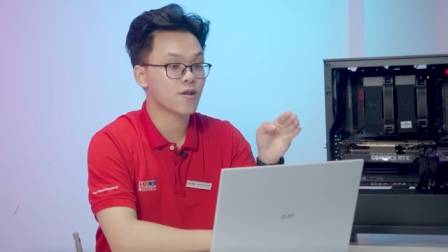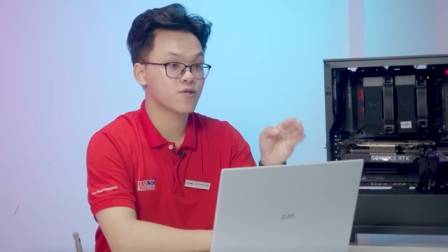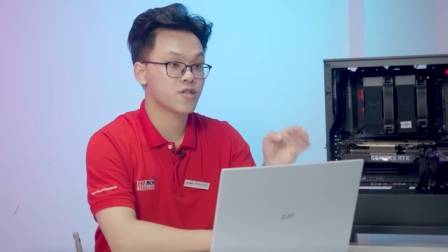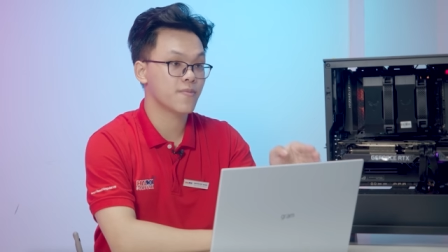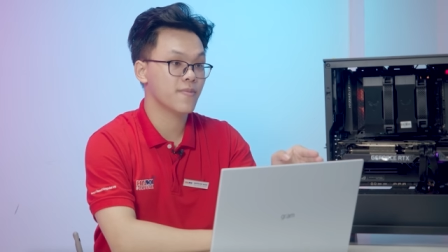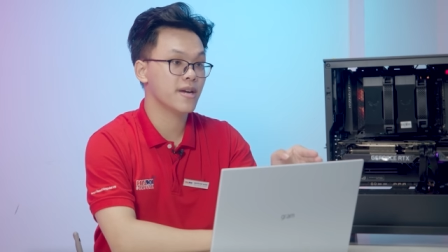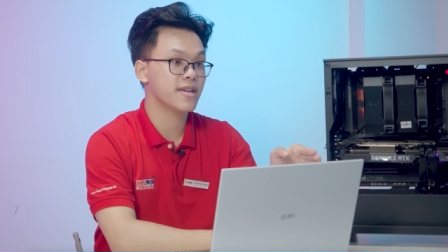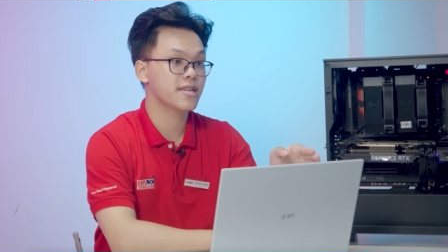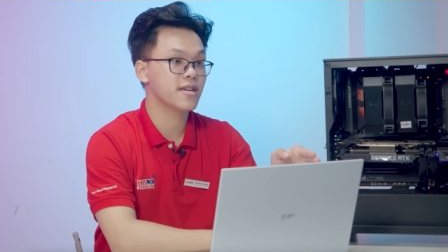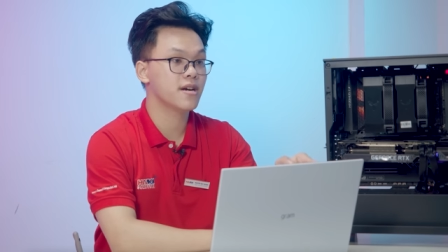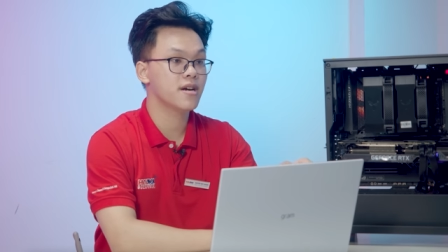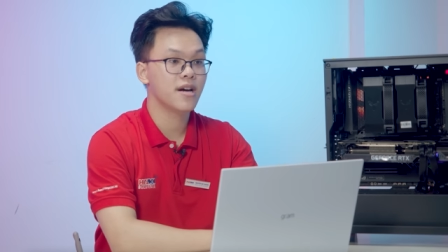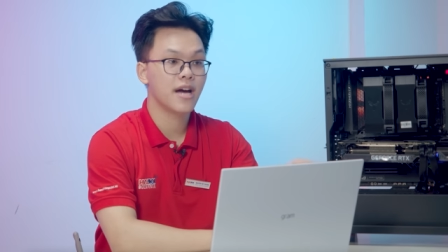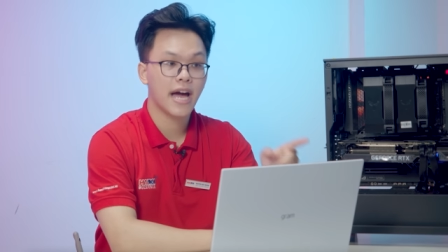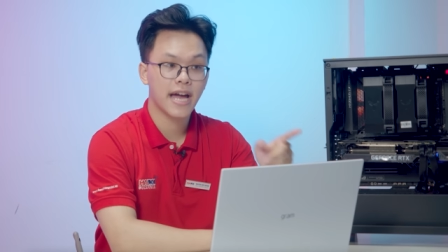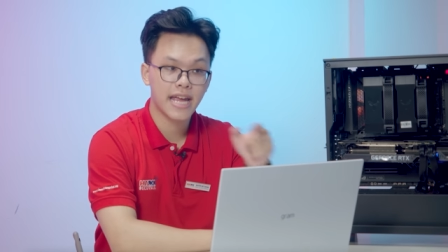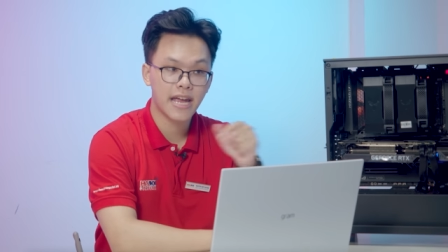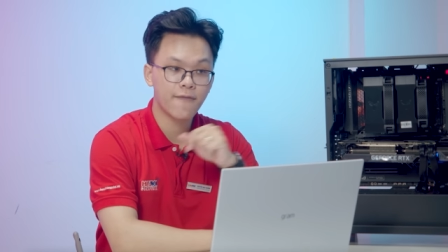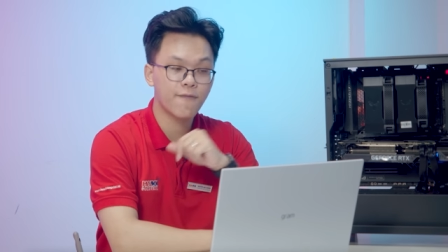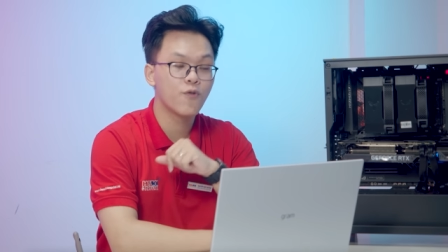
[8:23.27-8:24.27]
sáu trăm X nhá,
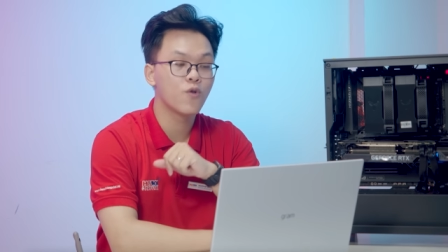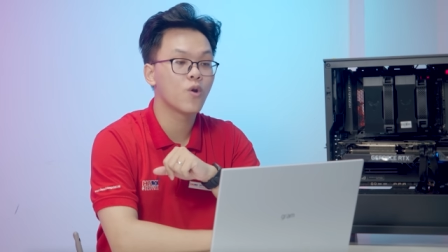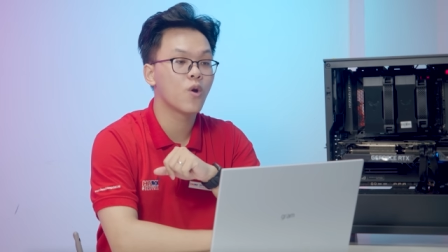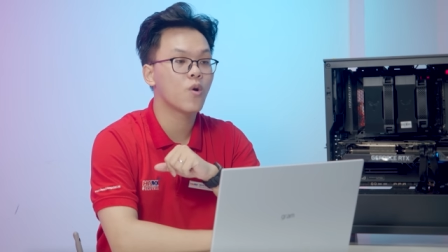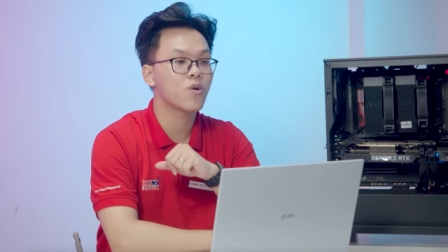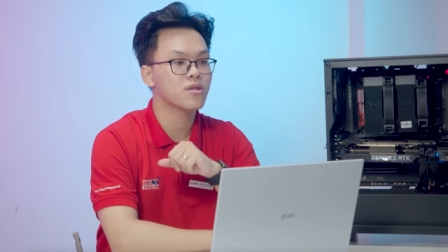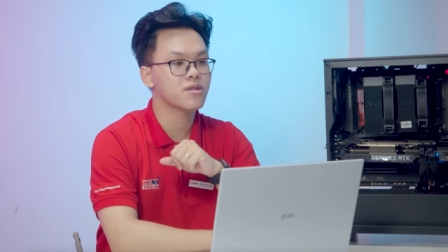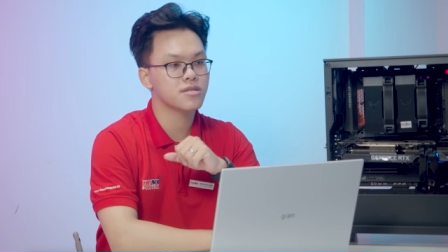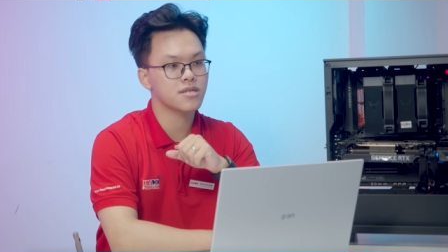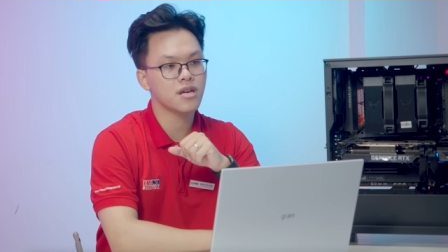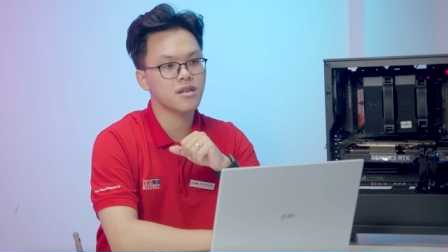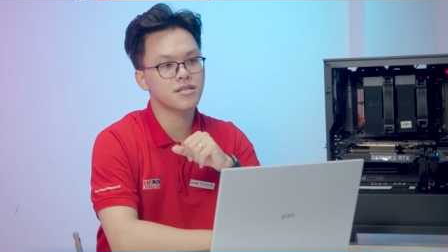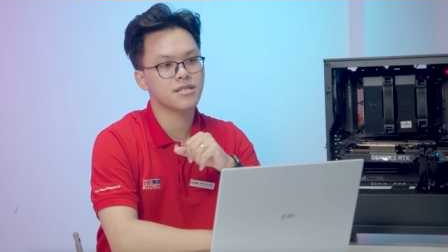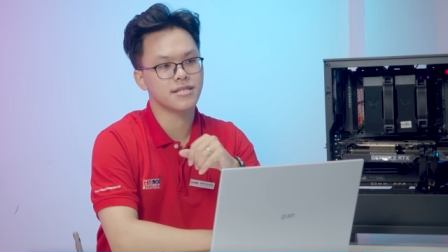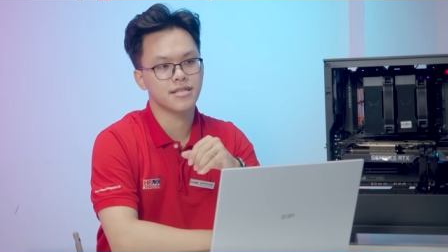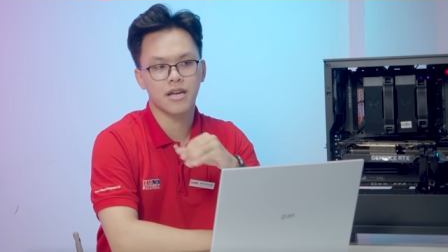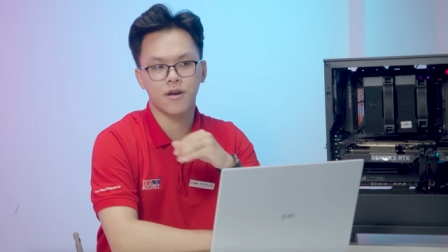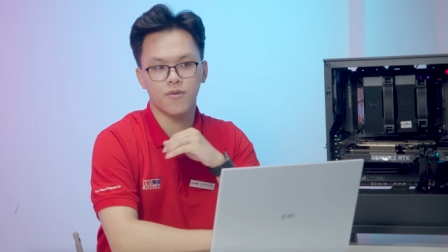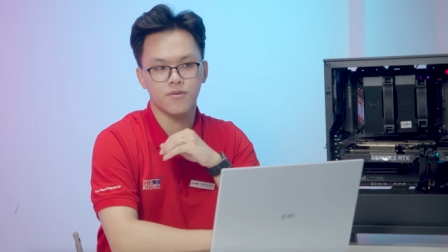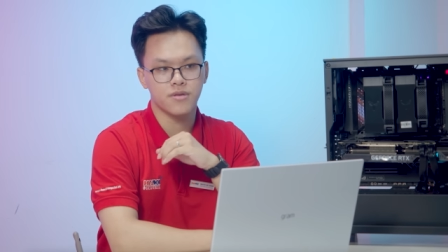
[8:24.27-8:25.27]
anh em full load chắc
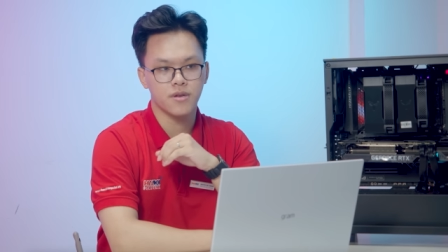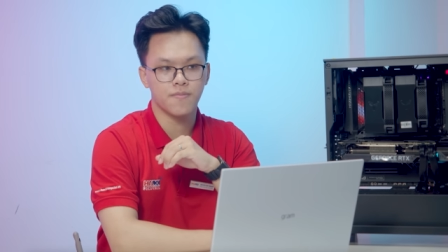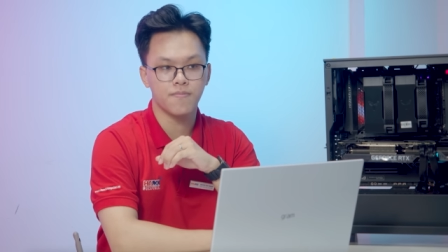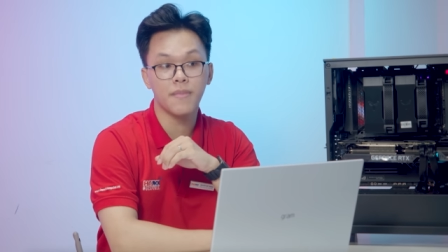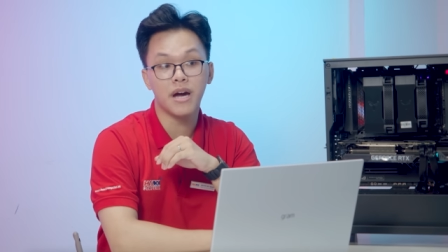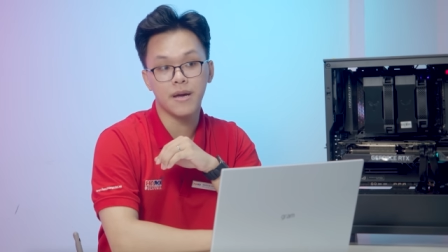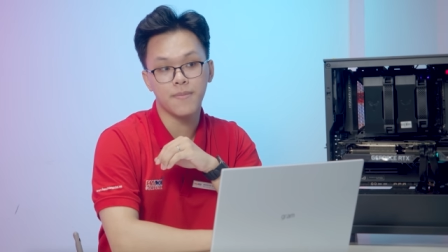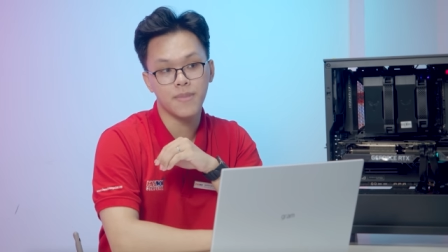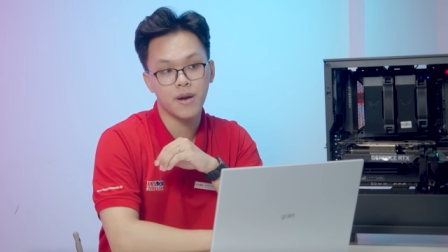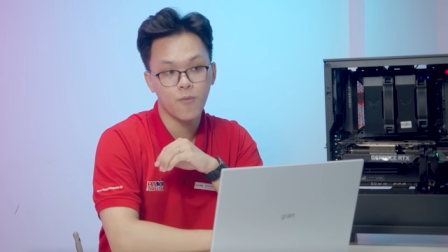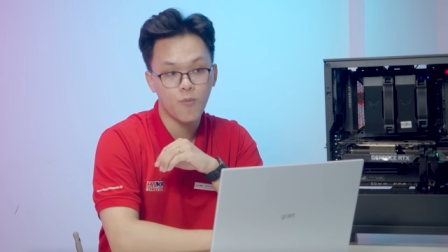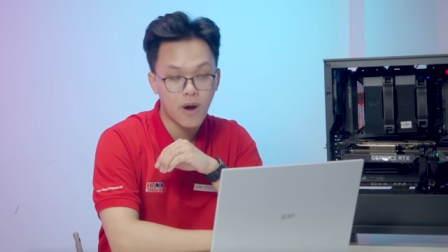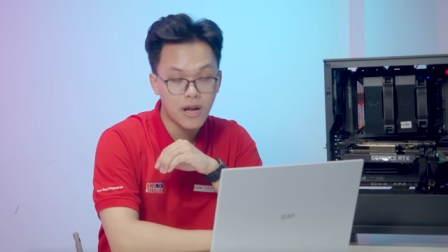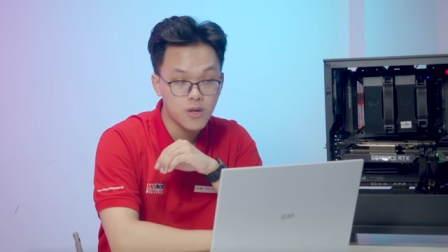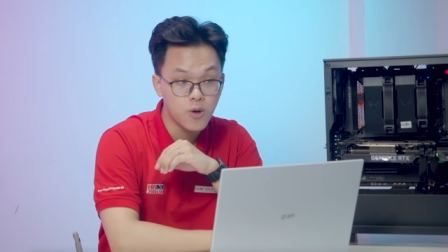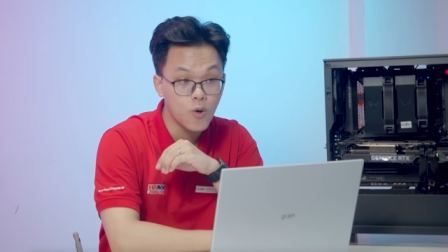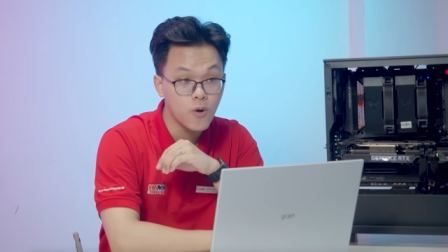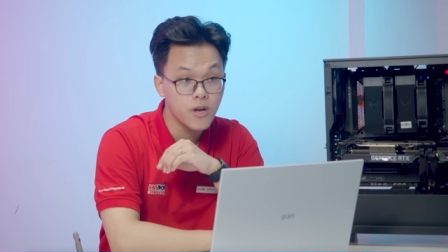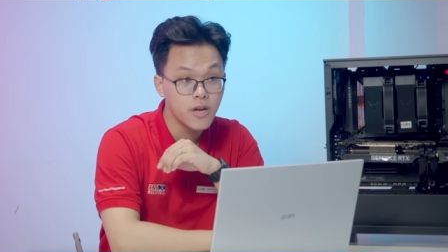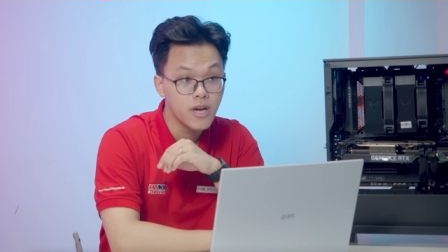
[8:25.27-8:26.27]
chỉ chạy khoảng tầm bảy mươi lăm
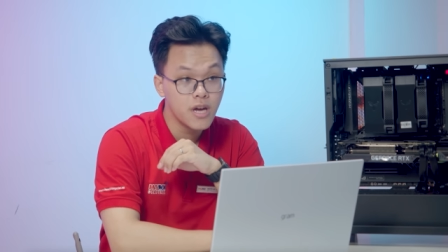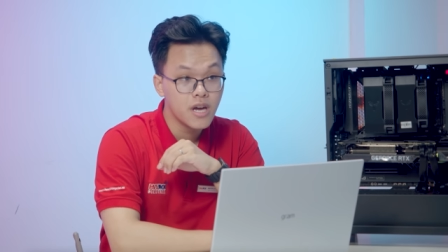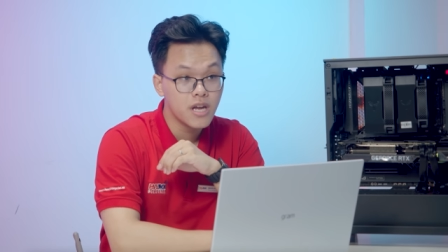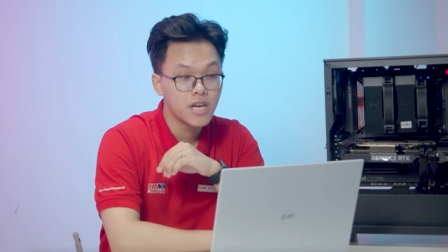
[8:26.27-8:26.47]
oát thôi.